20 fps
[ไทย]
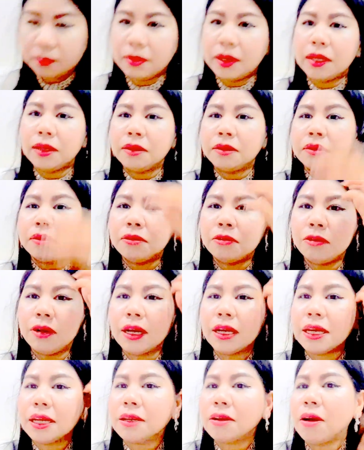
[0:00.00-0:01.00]
เป็นธุร
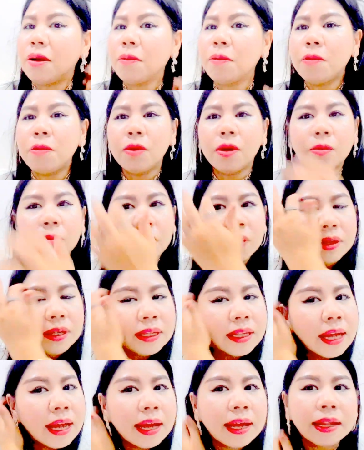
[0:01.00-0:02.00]
กิจครอบครัวหมอนี
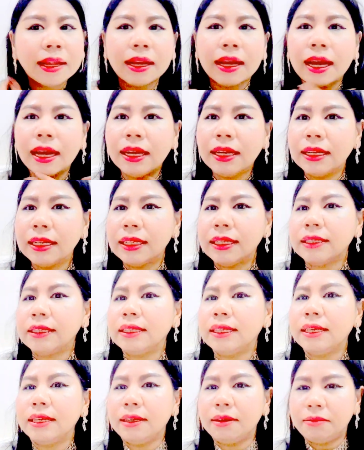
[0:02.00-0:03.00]
น่านะคะ
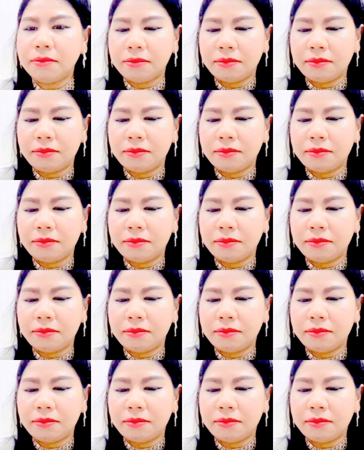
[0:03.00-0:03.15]
นี่